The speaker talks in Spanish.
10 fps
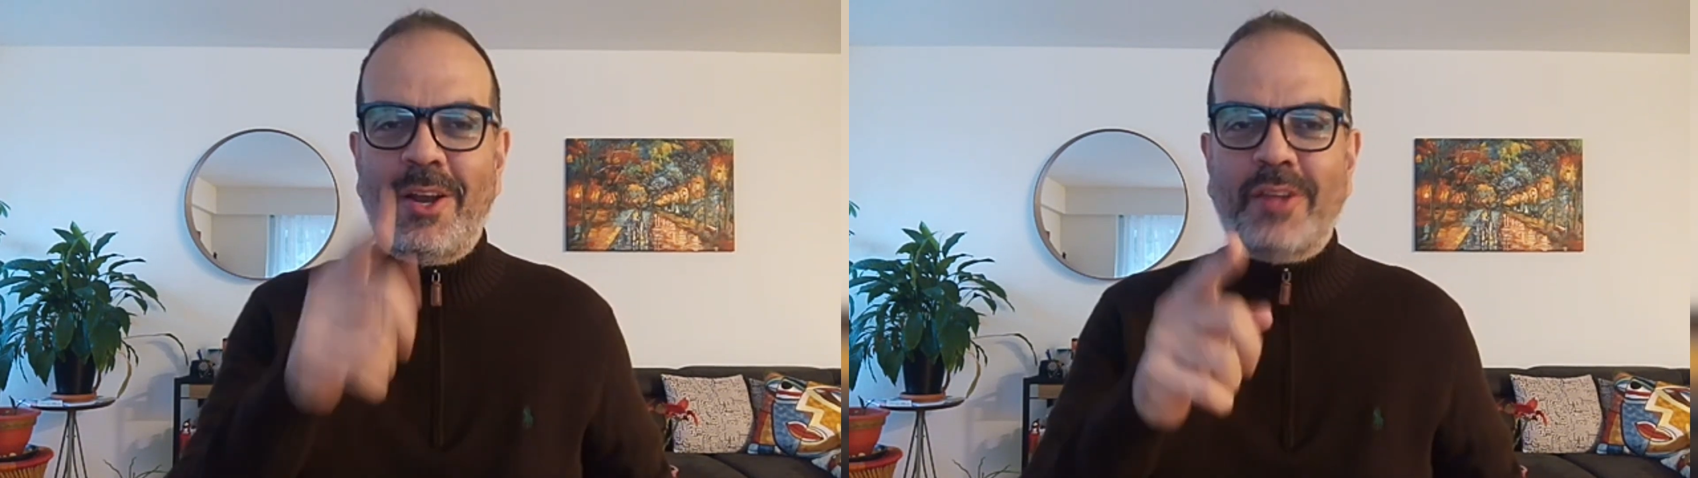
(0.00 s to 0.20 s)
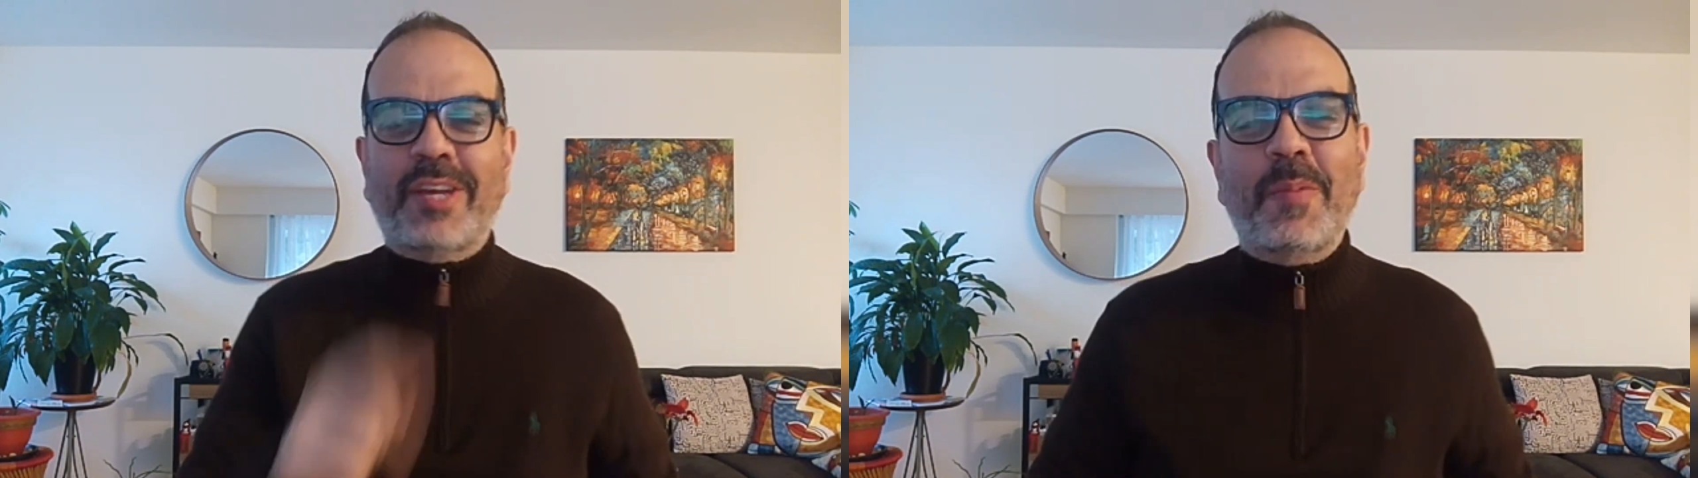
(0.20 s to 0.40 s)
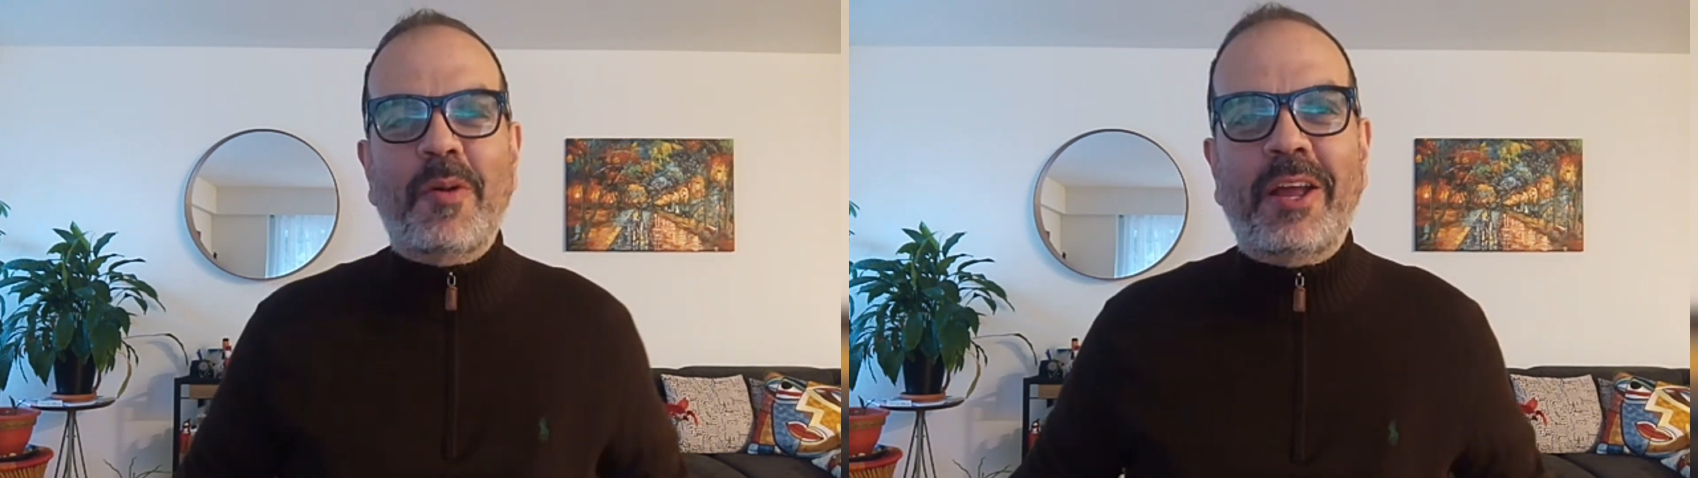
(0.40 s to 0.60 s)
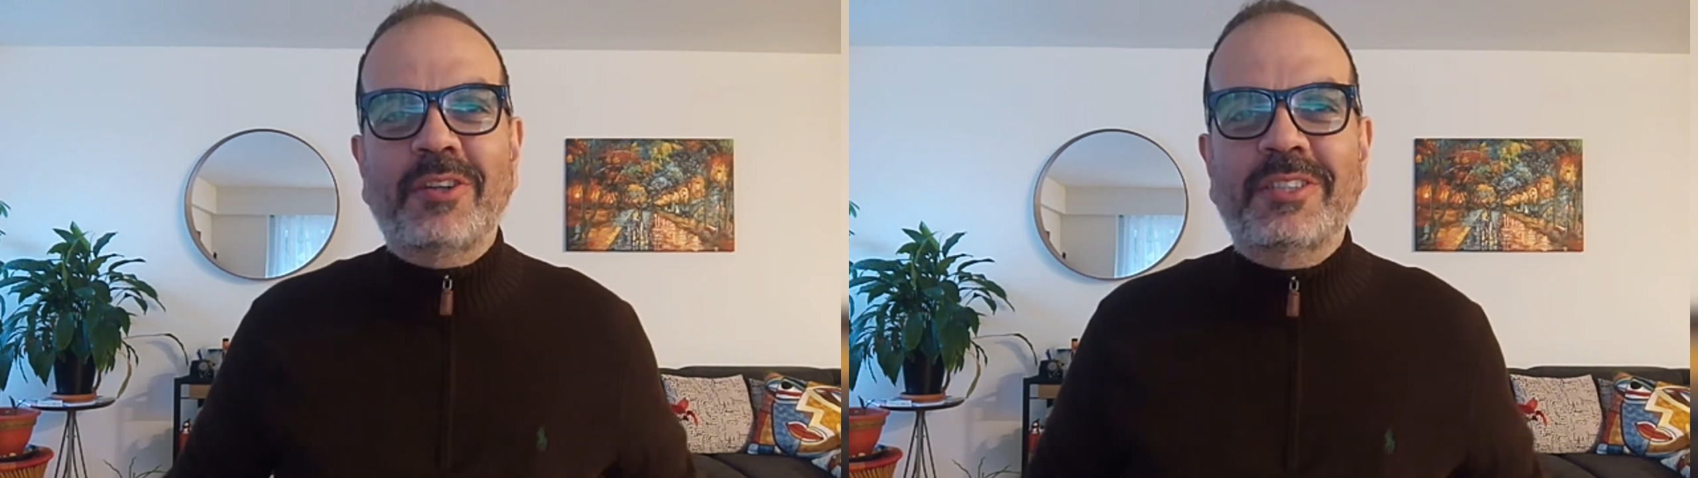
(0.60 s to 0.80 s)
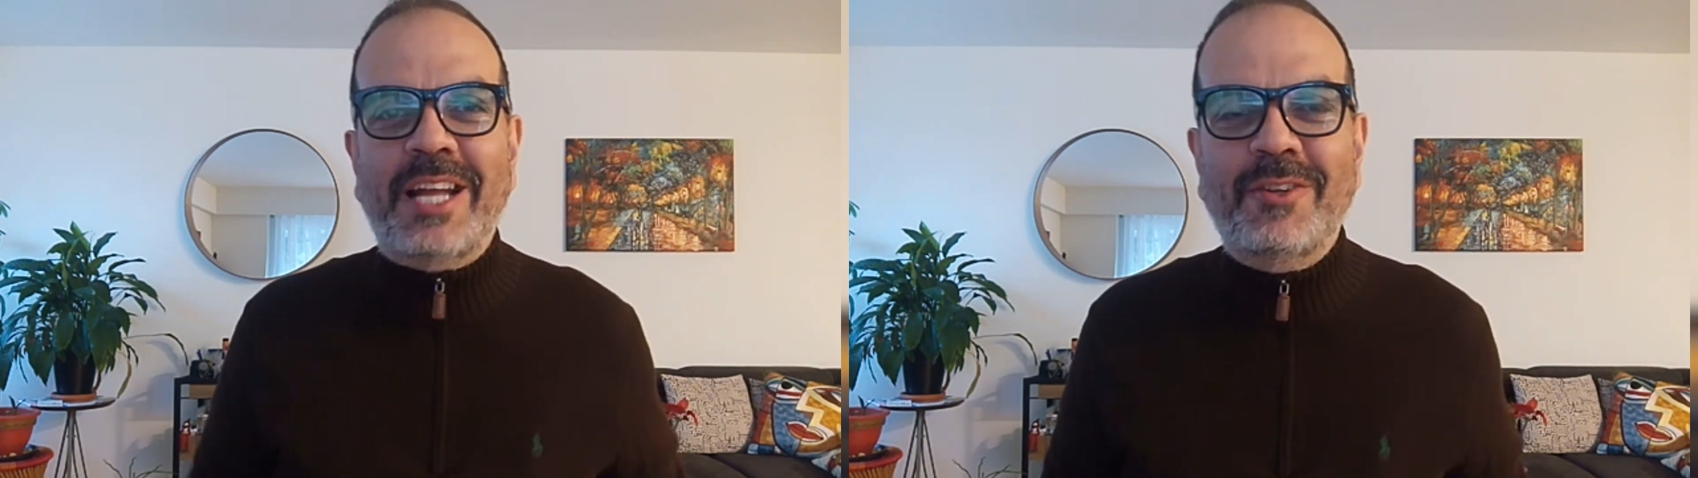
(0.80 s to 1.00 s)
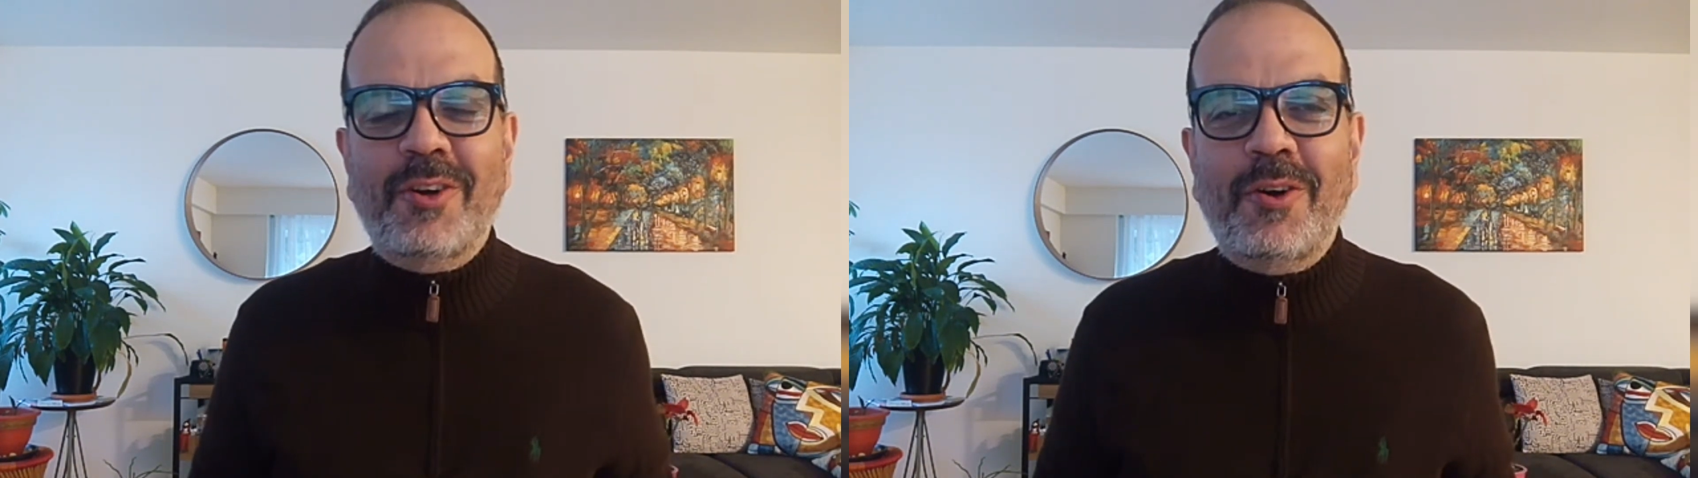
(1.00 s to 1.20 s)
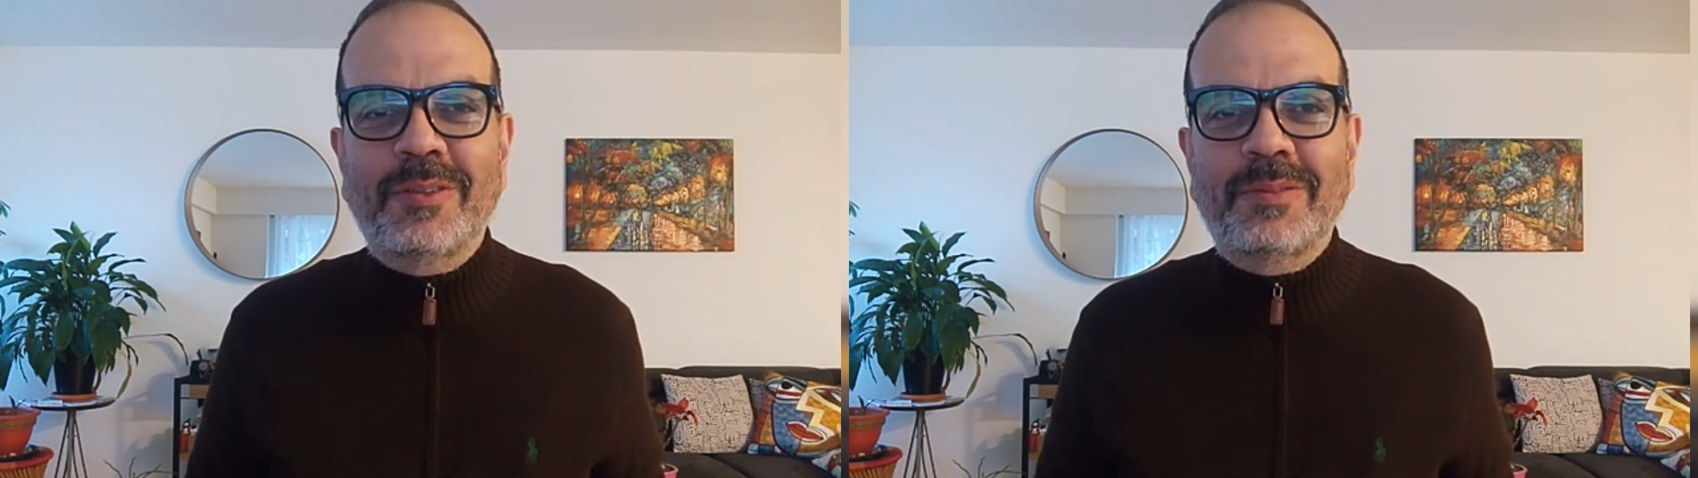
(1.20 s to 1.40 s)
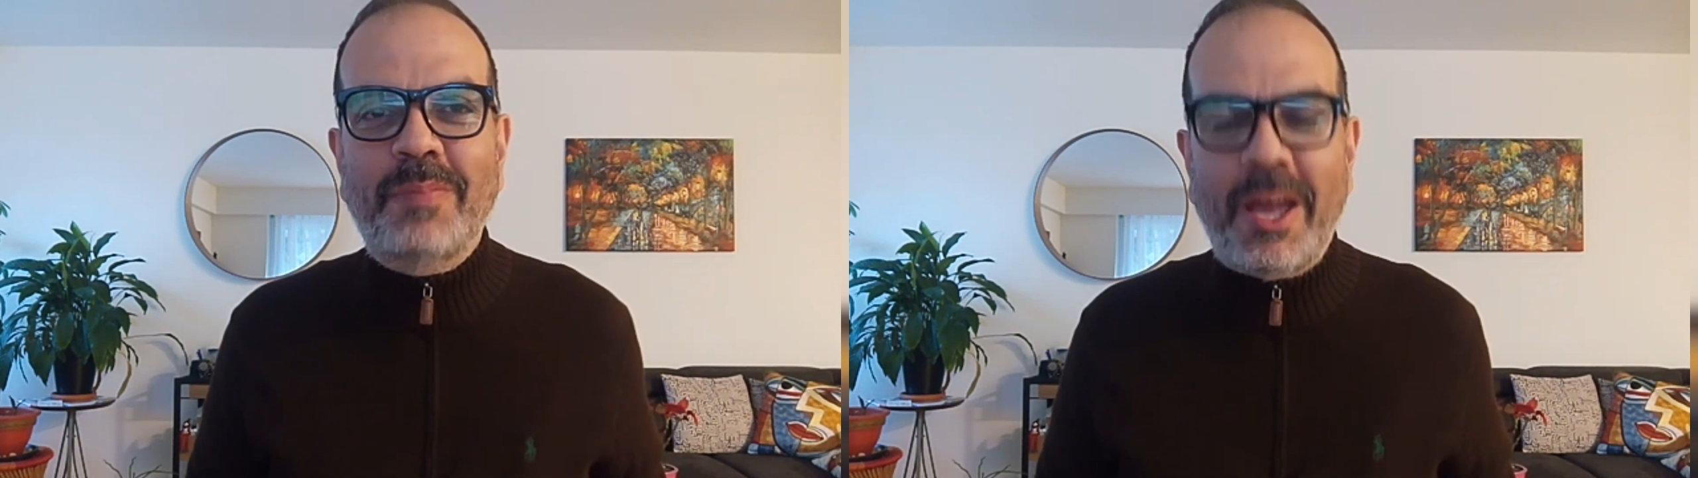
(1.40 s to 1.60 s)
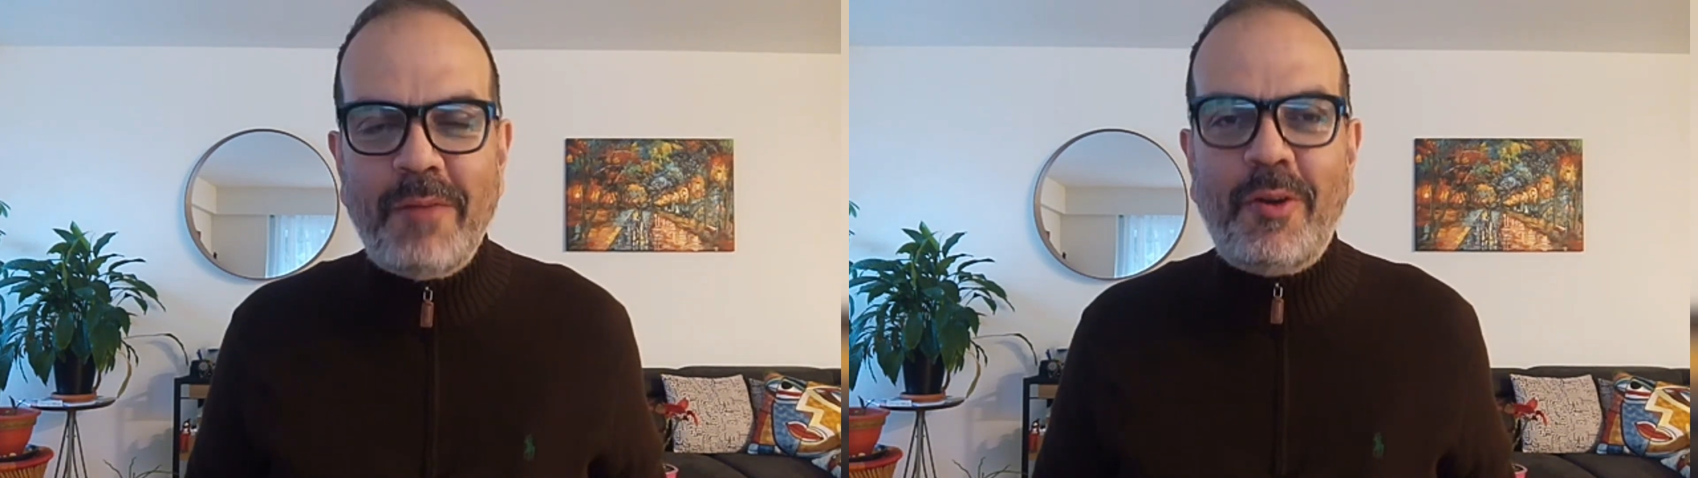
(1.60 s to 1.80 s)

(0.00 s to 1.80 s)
Nos seguimos reencontrando con más